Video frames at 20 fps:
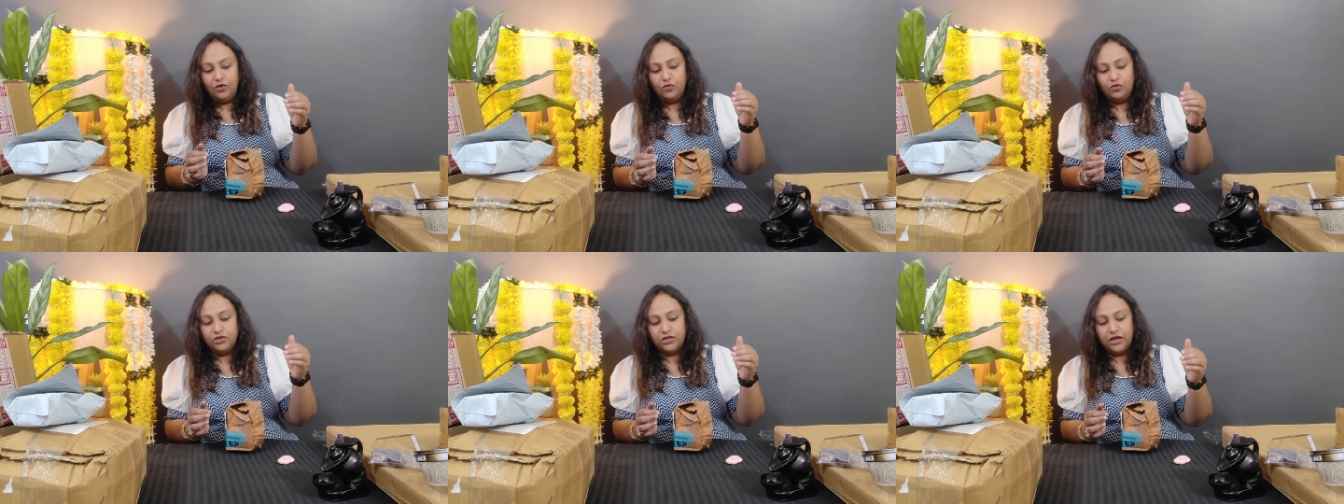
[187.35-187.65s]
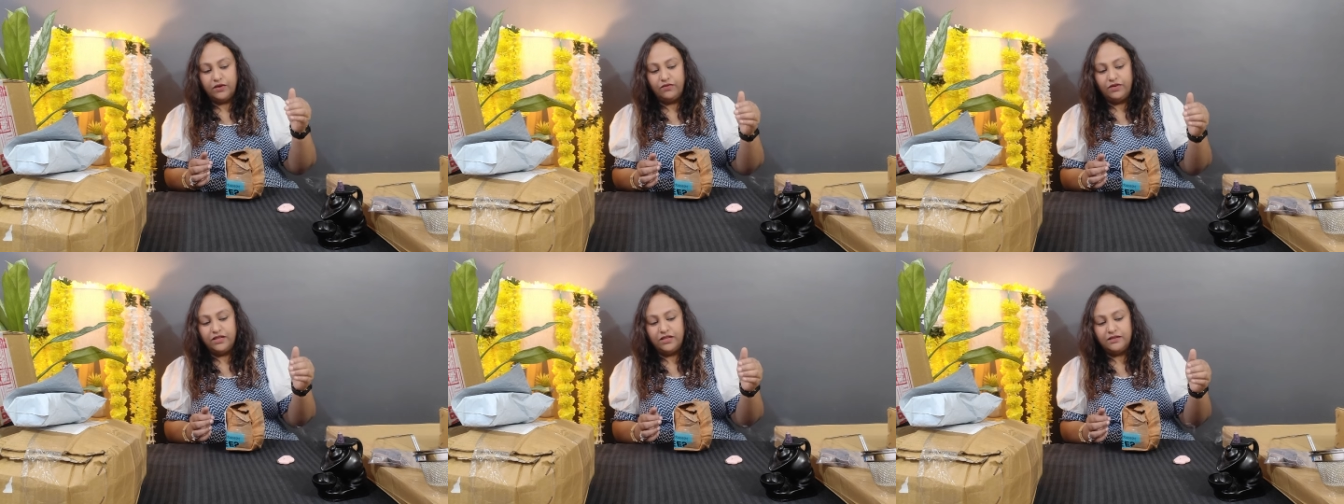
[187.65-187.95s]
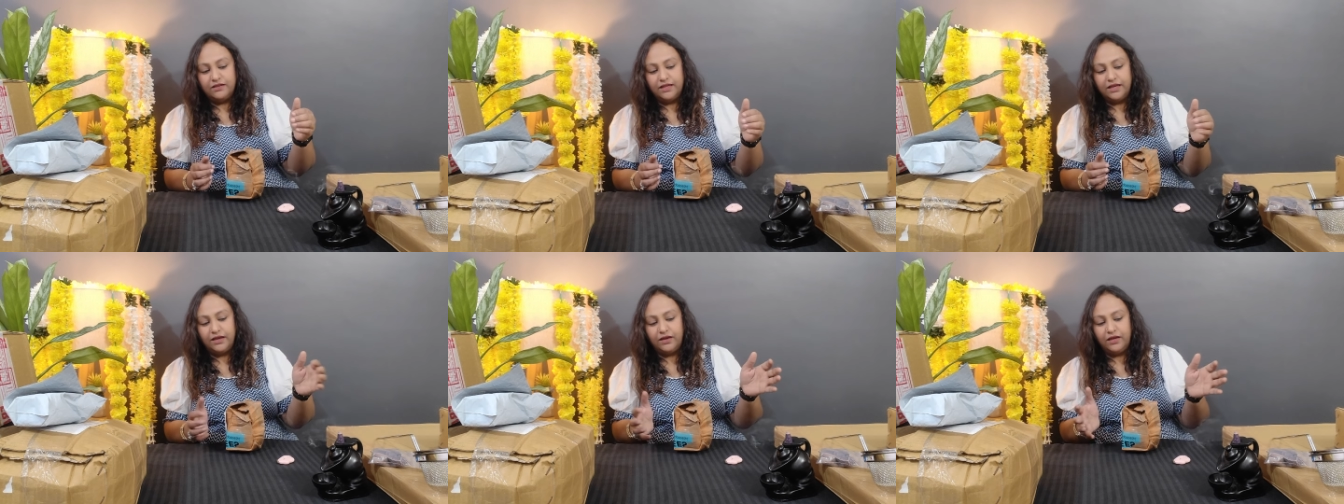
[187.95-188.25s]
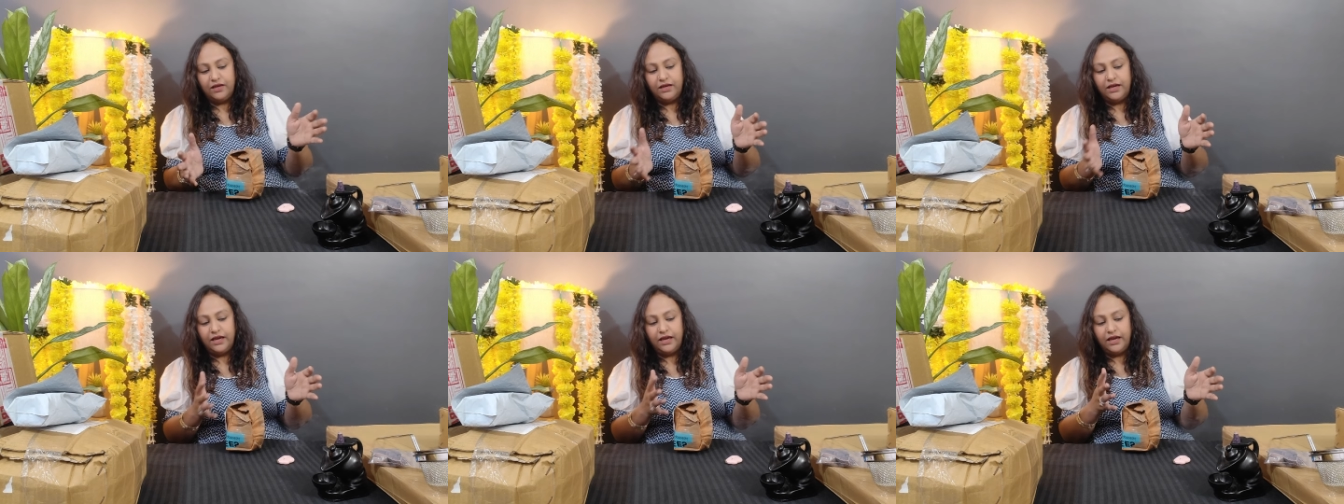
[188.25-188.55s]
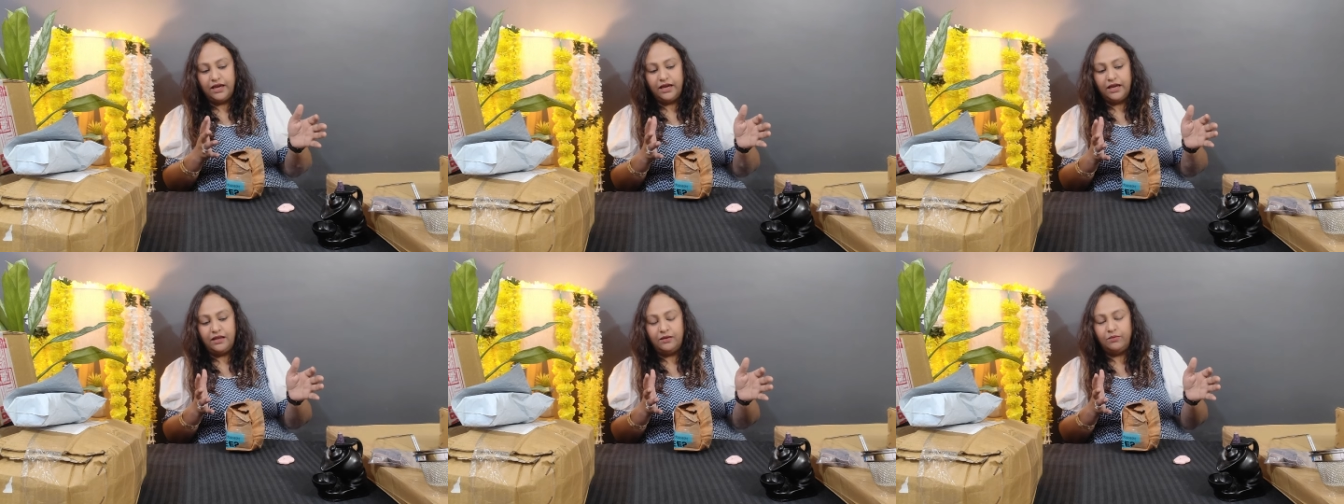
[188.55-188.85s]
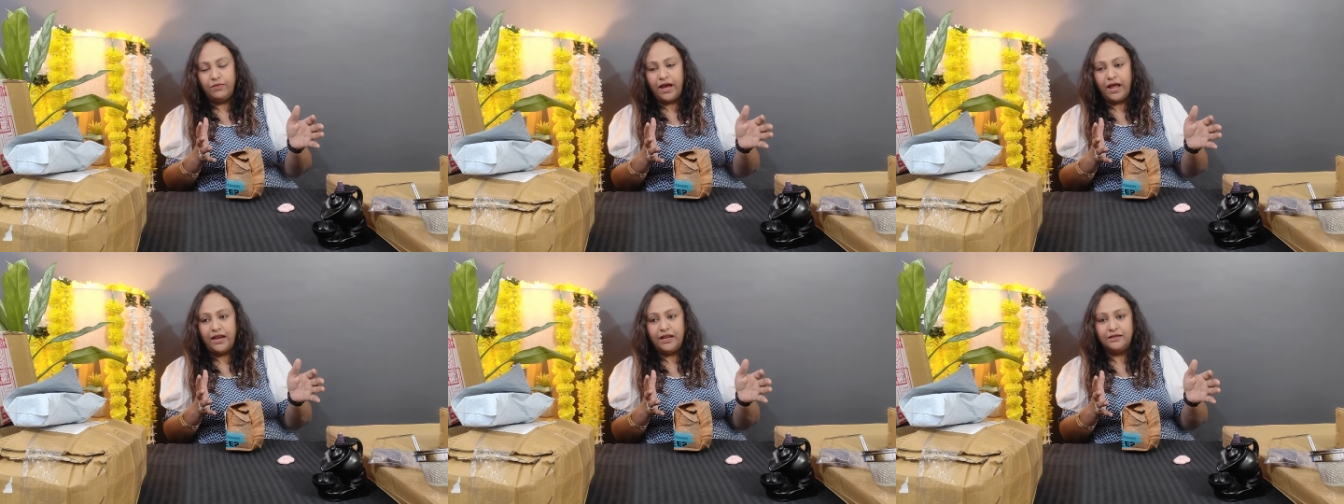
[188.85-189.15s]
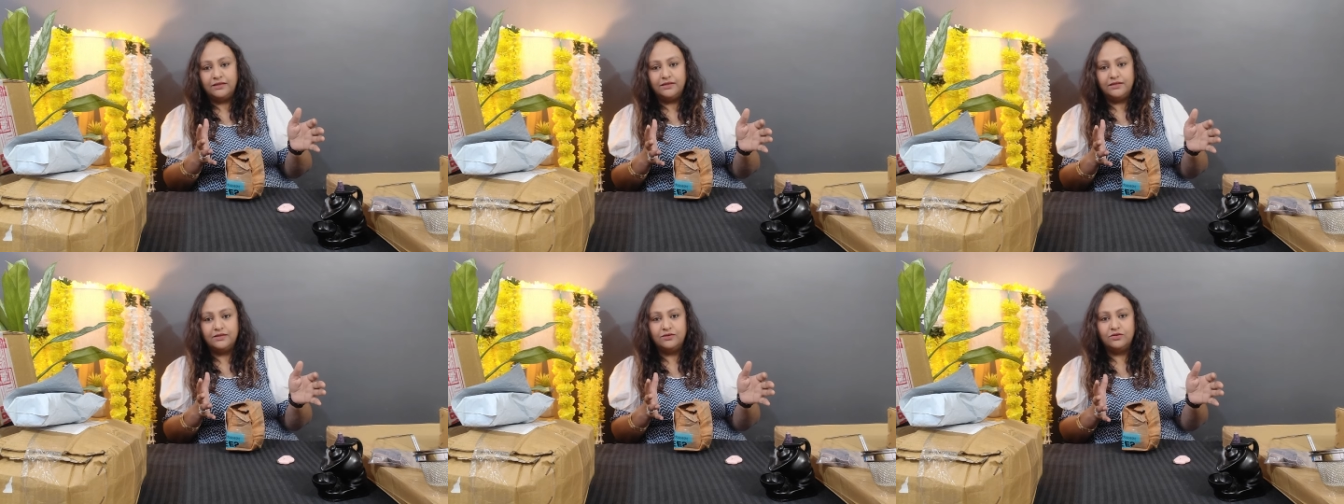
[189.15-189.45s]
उसके वजह से ये
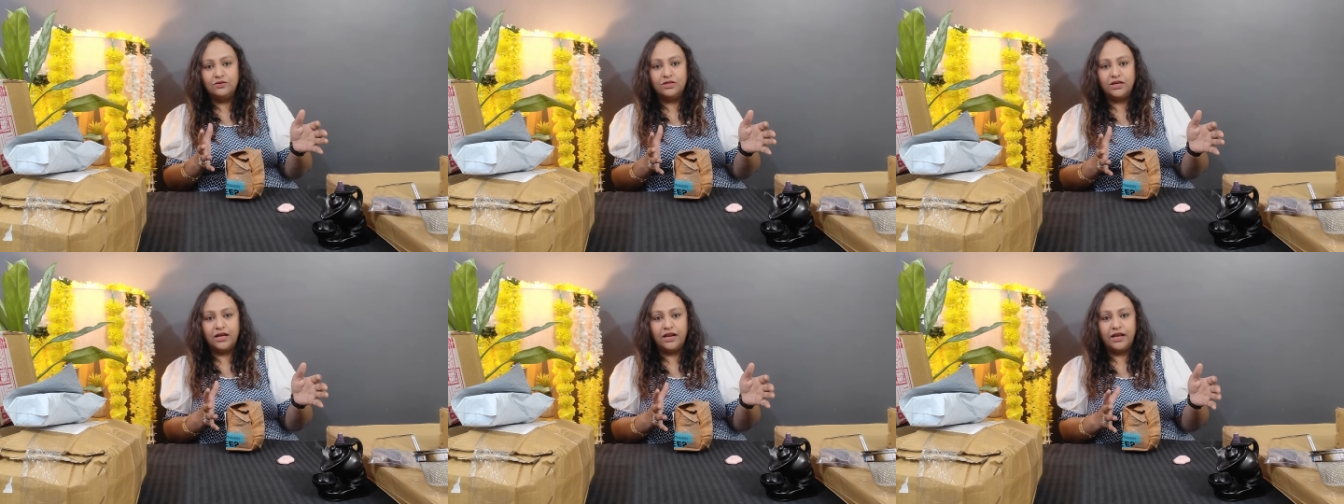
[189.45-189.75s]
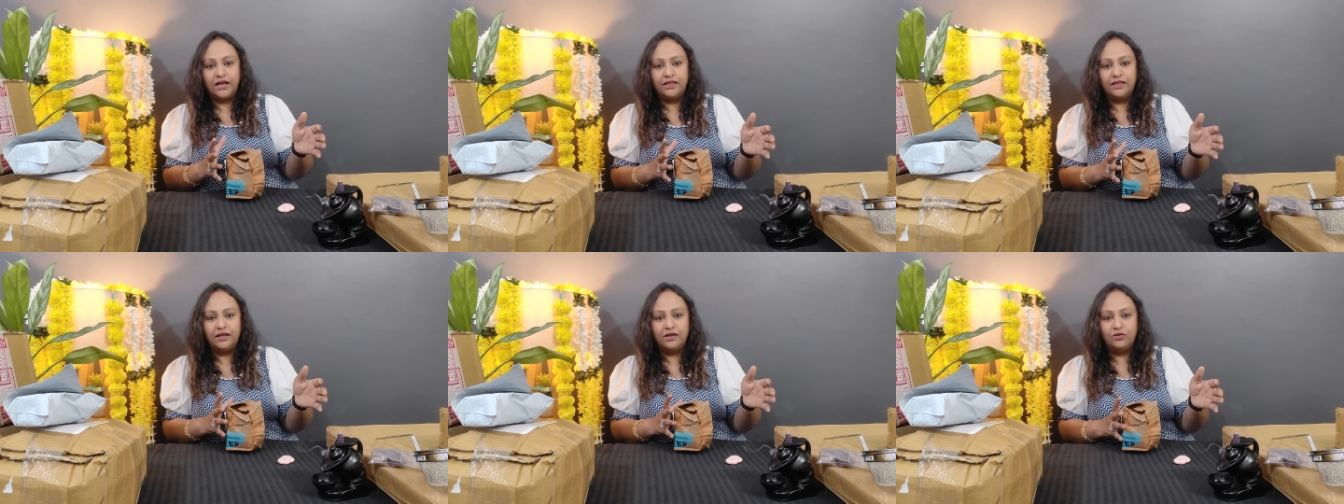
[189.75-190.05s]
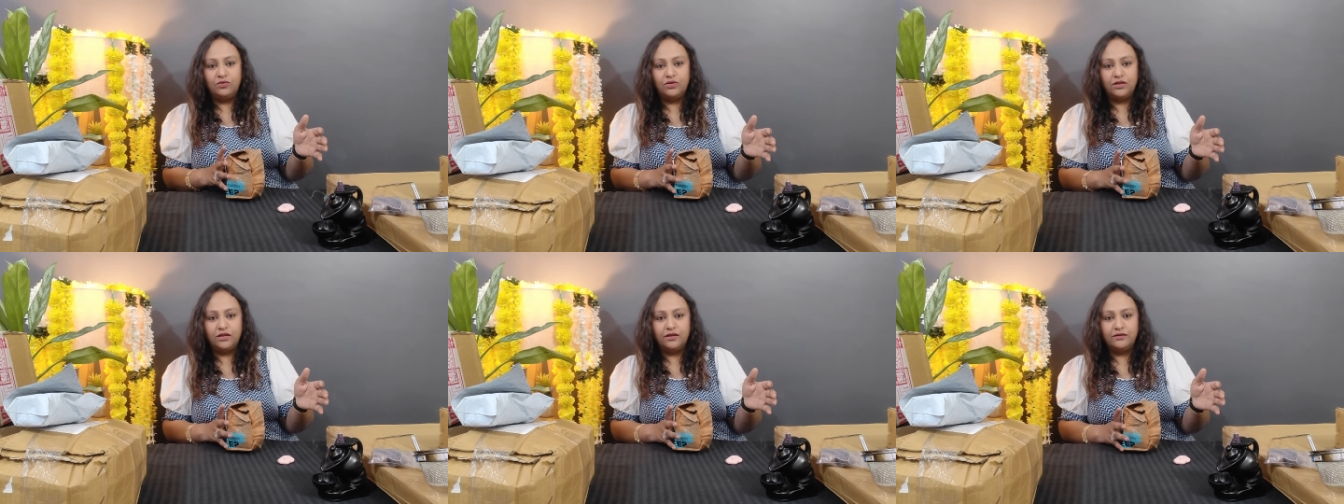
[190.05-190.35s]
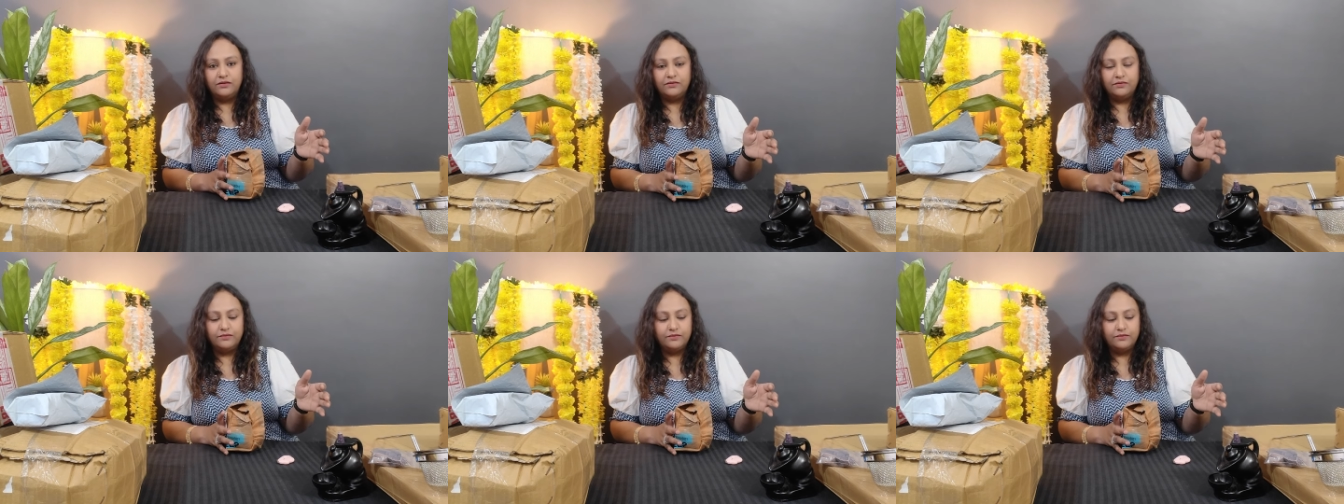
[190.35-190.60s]
इनबैलेंस हो जा रहा है इधर उधर